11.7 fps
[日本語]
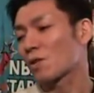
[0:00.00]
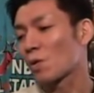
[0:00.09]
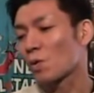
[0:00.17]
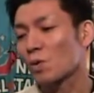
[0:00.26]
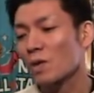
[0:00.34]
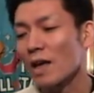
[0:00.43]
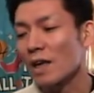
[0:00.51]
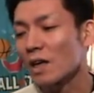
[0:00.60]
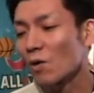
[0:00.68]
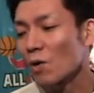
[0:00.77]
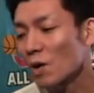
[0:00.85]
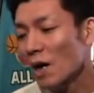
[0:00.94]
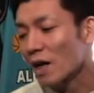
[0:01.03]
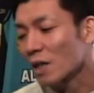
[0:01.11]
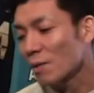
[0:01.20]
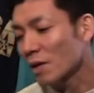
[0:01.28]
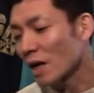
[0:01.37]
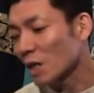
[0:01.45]
ということで、一個一個開け
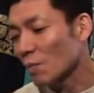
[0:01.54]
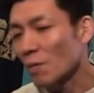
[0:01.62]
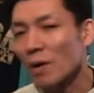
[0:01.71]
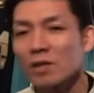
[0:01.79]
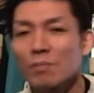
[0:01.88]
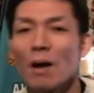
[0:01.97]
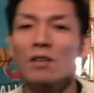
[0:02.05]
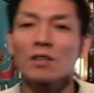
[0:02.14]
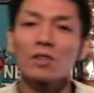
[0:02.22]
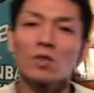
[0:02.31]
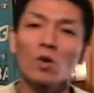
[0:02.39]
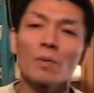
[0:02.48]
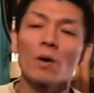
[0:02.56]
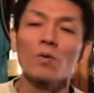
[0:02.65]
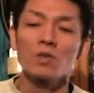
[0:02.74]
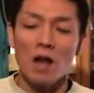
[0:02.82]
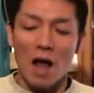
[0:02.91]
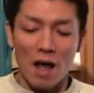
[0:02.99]
てみたいと思います。まず一足目、
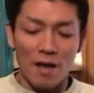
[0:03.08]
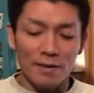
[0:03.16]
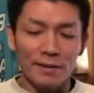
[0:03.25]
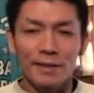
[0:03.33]
こちら。